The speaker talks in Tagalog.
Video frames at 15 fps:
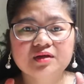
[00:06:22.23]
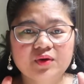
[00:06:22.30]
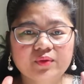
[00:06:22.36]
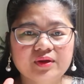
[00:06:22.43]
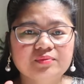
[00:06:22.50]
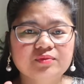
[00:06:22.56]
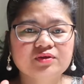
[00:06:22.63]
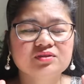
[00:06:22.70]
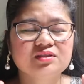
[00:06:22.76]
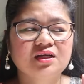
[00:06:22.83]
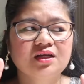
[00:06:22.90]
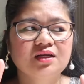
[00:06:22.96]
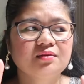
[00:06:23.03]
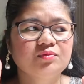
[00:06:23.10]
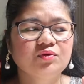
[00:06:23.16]
Gawin mo yung
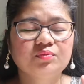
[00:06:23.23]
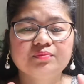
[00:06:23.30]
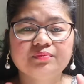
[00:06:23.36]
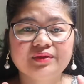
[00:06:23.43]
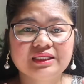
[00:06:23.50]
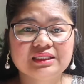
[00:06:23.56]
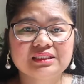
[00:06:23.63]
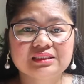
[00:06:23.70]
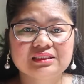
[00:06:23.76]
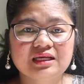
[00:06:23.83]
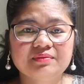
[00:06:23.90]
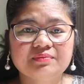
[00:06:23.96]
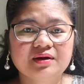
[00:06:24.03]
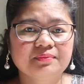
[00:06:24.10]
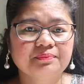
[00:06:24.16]
sarili mong busy sa
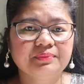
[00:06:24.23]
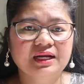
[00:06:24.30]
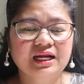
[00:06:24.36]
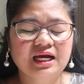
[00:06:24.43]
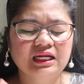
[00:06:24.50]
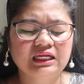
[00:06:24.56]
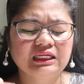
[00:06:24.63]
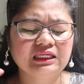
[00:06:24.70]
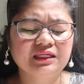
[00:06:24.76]
ibang paraan,